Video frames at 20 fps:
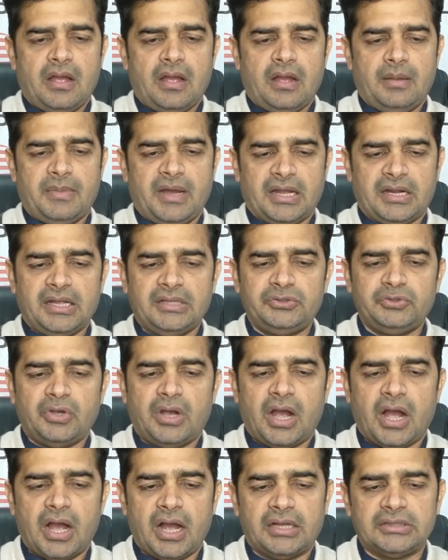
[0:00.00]
हमारा जो
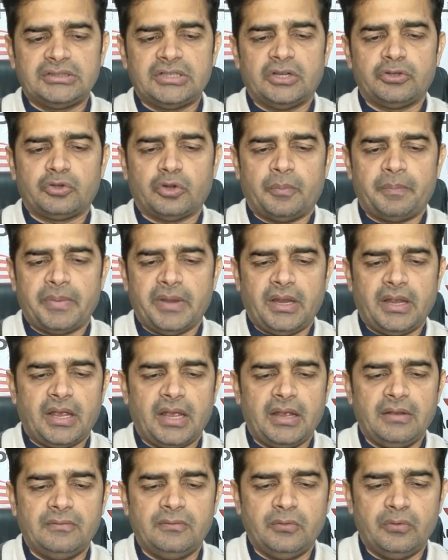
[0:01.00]
आज का टॉपिक
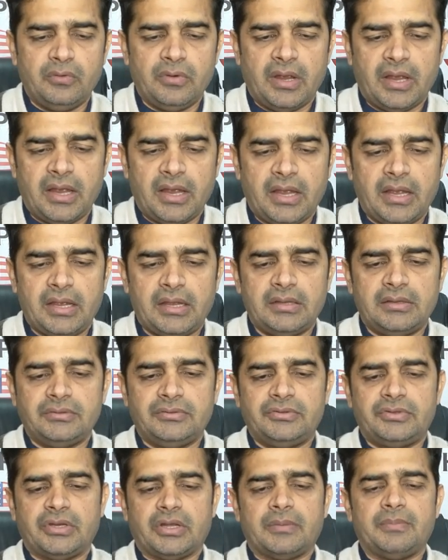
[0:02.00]
है वो
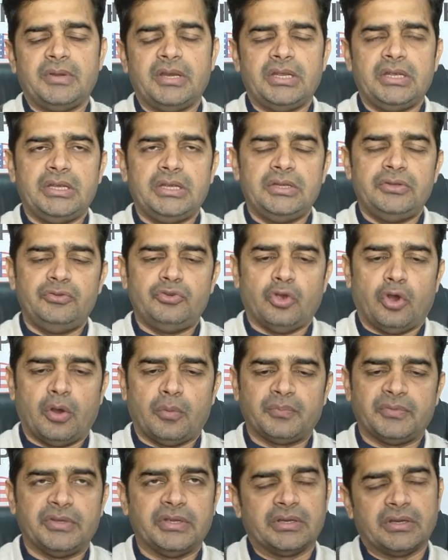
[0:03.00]
है जर्मनी
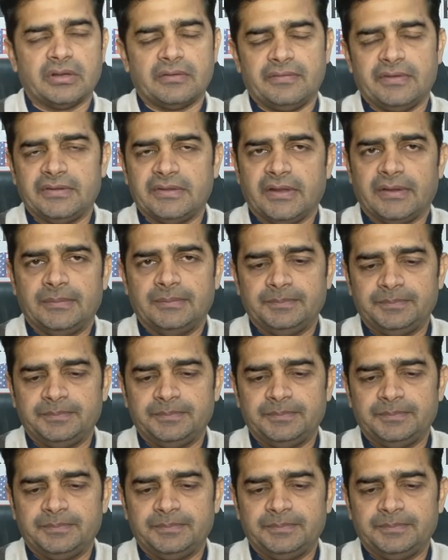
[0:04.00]
जॉब सीकर वीज़ा